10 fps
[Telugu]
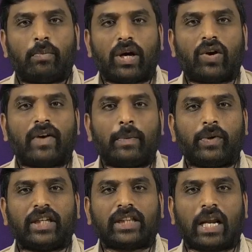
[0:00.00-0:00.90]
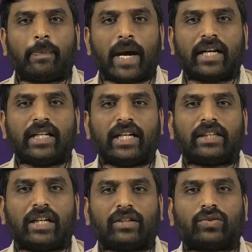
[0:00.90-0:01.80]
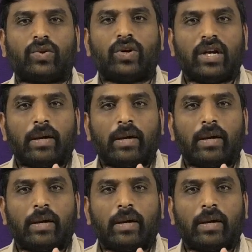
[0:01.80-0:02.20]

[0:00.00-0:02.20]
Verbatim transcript: మరోవైపు ఇతర పార్టీ నేతలతో